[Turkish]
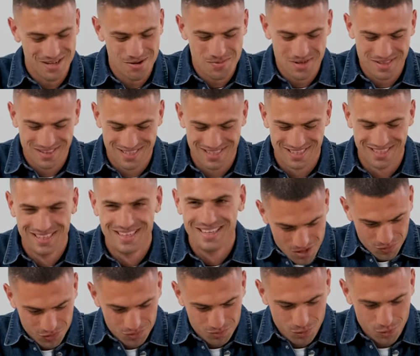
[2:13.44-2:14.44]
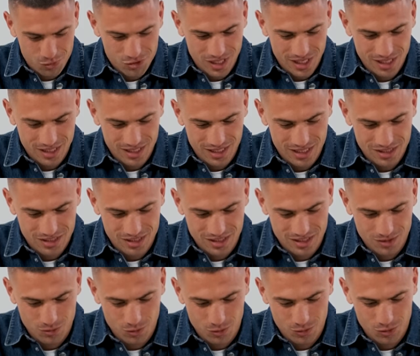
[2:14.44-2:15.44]
Aman futbolcu
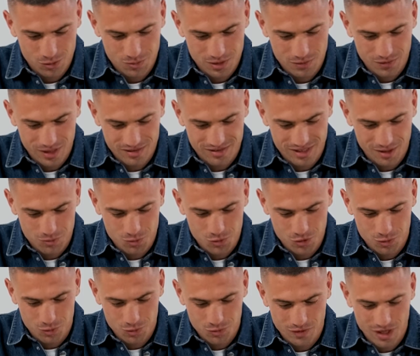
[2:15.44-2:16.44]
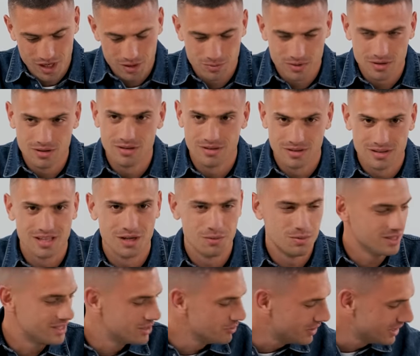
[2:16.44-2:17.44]
arkadaşlarının olduğu bir WhatsApp grubun var mı?
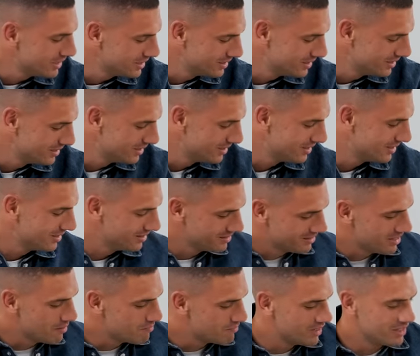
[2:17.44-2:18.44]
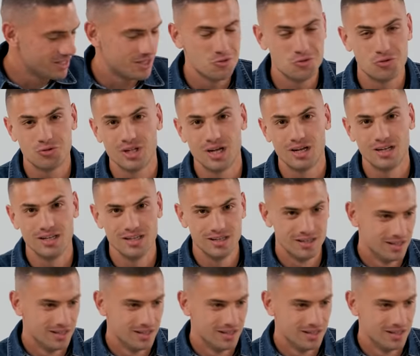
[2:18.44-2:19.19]
Tabii ki var. Hem de 2-3 tane